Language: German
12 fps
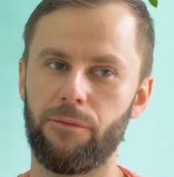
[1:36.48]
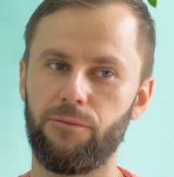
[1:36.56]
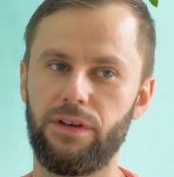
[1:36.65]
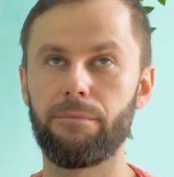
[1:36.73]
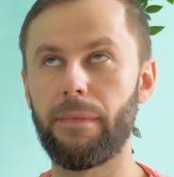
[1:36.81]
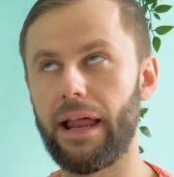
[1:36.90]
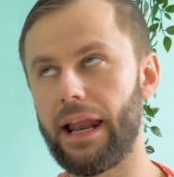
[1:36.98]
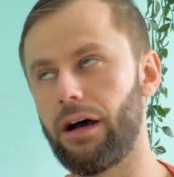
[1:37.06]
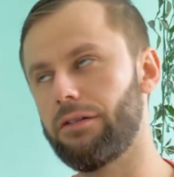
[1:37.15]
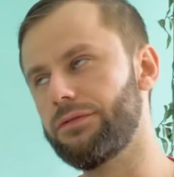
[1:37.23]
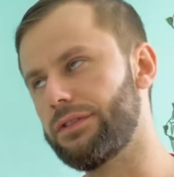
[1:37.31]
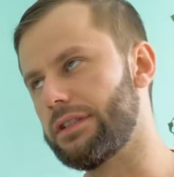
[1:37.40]
wir
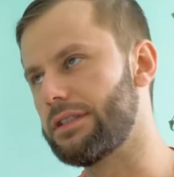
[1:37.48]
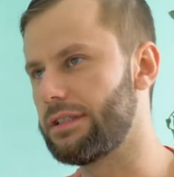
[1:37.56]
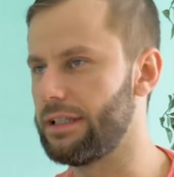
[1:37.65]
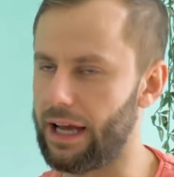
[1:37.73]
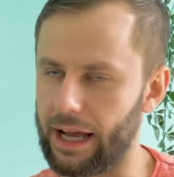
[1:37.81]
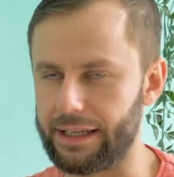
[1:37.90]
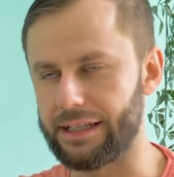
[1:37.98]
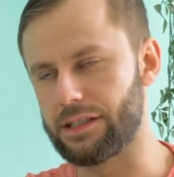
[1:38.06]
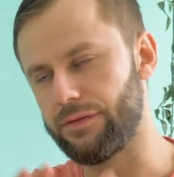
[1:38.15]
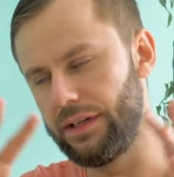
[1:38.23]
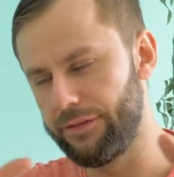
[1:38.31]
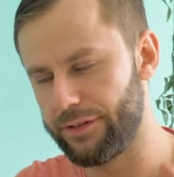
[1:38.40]
Männer, und das hat
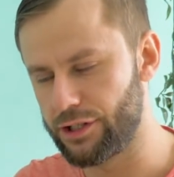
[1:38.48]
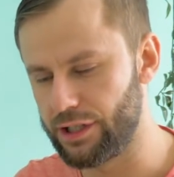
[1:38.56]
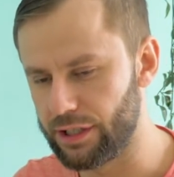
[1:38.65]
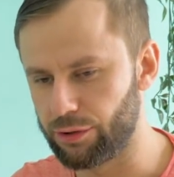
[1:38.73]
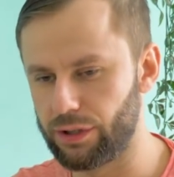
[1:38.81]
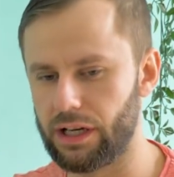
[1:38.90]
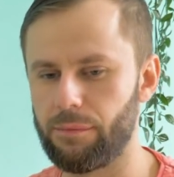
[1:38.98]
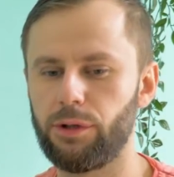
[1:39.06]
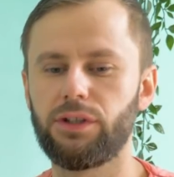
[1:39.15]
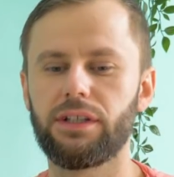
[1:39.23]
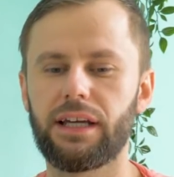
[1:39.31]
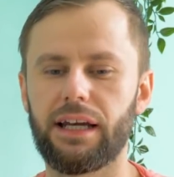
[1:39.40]
jetzt viele verschiedene Gründe, da
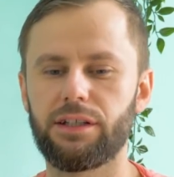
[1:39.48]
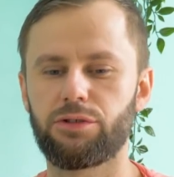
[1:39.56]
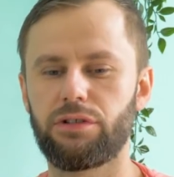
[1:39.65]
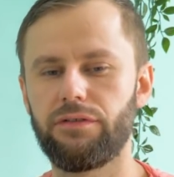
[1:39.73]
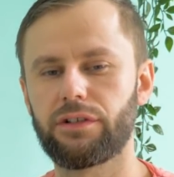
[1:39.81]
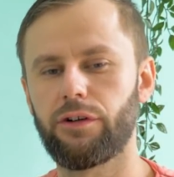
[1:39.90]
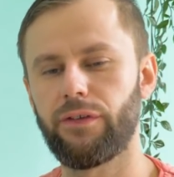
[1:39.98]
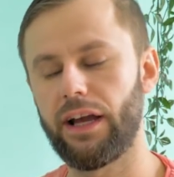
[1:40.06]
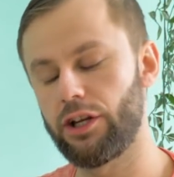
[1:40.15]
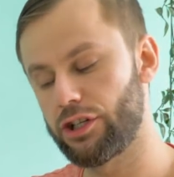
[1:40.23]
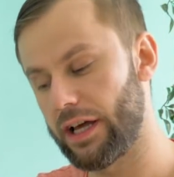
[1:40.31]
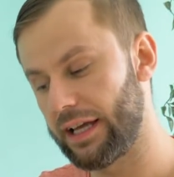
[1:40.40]
möchte ich gar nicht so tief drauf
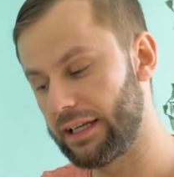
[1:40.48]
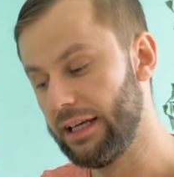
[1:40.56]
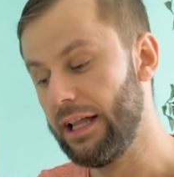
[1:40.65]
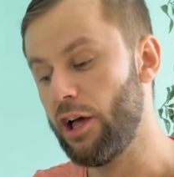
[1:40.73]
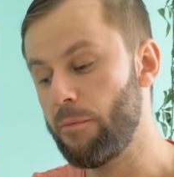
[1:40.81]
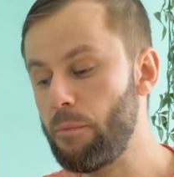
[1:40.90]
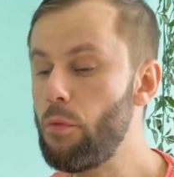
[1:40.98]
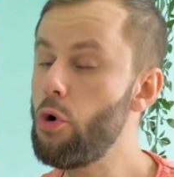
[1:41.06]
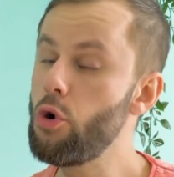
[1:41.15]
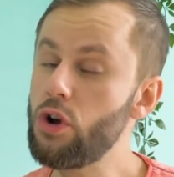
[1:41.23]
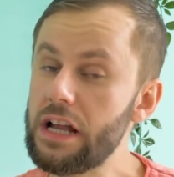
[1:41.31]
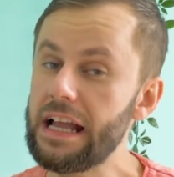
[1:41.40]
einsteigen,
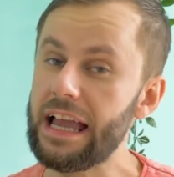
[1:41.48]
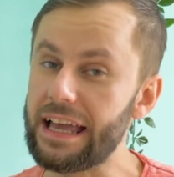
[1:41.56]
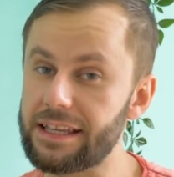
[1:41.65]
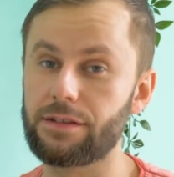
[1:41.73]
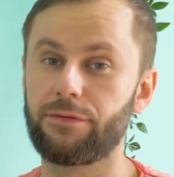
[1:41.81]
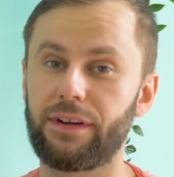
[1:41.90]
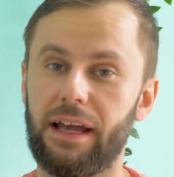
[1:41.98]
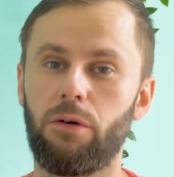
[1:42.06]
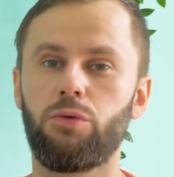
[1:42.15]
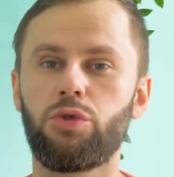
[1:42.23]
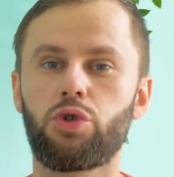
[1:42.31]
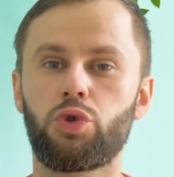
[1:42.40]
mögen es
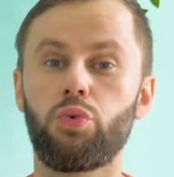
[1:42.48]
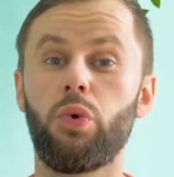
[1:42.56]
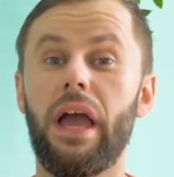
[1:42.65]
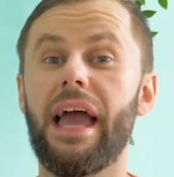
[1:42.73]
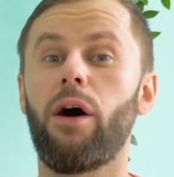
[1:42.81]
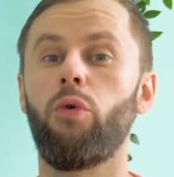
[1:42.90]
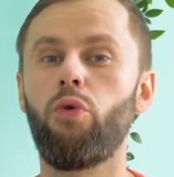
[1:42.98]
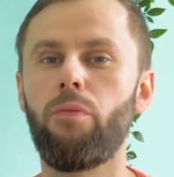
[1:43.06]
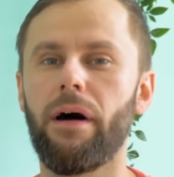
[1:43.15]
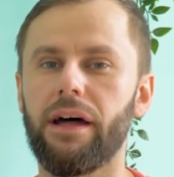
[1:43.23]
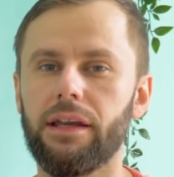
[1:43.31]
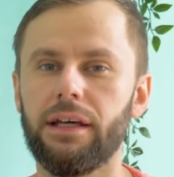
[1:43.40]
Frauen zu
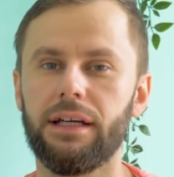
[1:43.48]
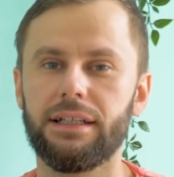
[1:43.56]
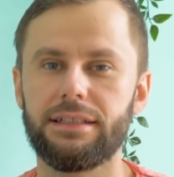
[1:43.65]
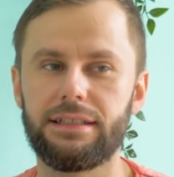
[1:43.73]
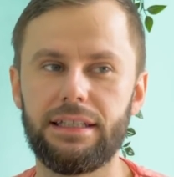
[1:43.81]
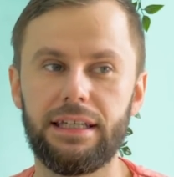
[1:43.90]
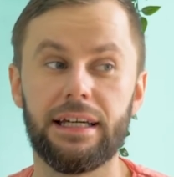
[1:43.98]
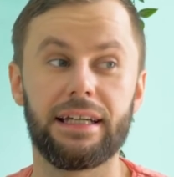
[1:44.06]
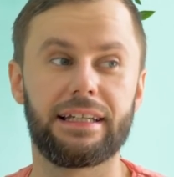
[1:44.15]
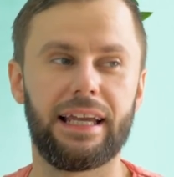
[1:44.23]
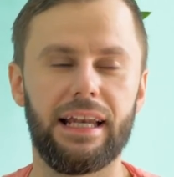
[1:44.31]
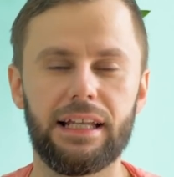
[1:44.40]
erobern, sie
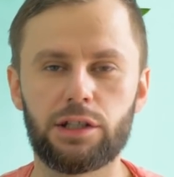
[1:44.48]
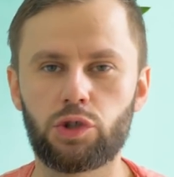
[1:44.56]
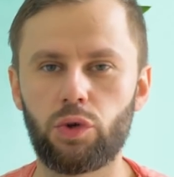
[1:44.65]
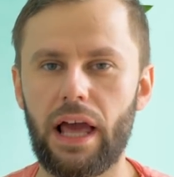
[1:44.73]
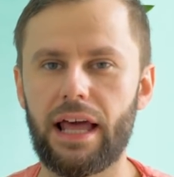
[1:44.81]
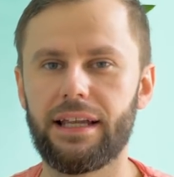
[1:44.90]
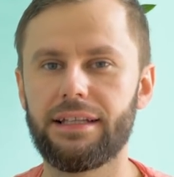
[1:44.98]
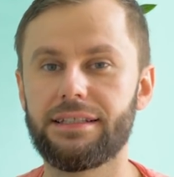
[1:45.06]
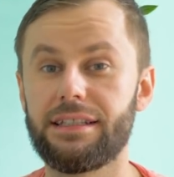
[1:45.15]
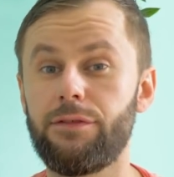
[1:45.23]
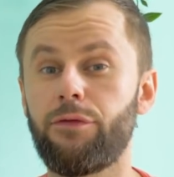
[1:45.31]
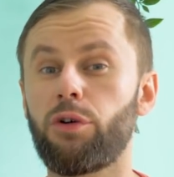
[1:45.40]
kennenzulernen,
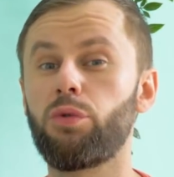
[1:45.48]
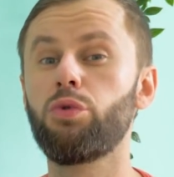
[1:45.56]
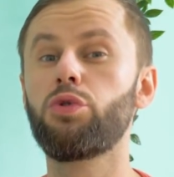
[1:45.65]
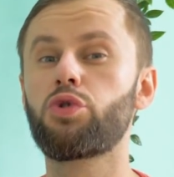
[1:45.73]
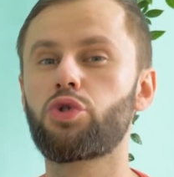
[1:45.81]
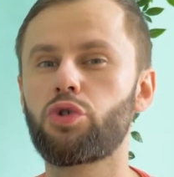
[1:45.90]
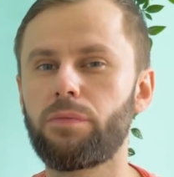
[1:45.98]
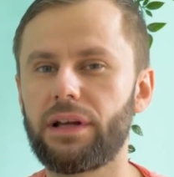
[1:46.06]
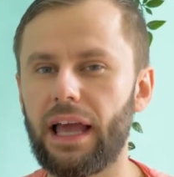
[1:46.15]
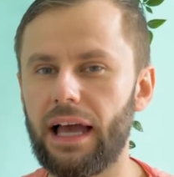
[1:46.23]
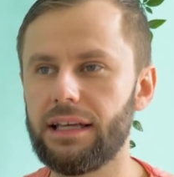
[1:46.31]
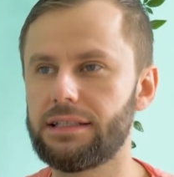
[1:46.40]
sie von uns zu
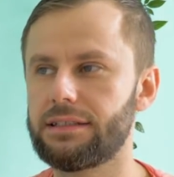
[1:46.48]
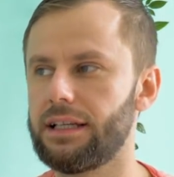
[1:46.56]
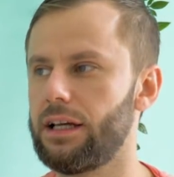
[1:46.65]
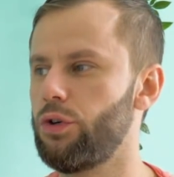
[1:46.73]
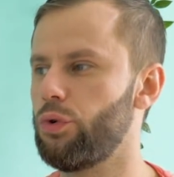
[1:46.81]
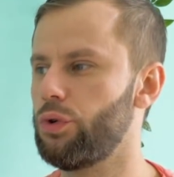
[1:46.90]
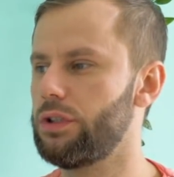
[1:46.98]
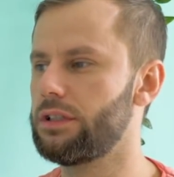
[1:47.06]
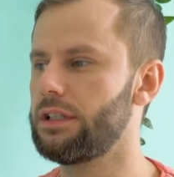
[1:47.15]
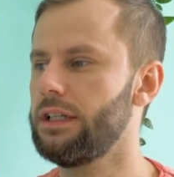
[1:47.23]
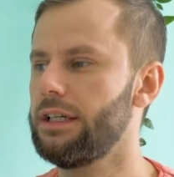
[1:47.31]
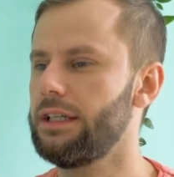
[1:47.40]
begeistern und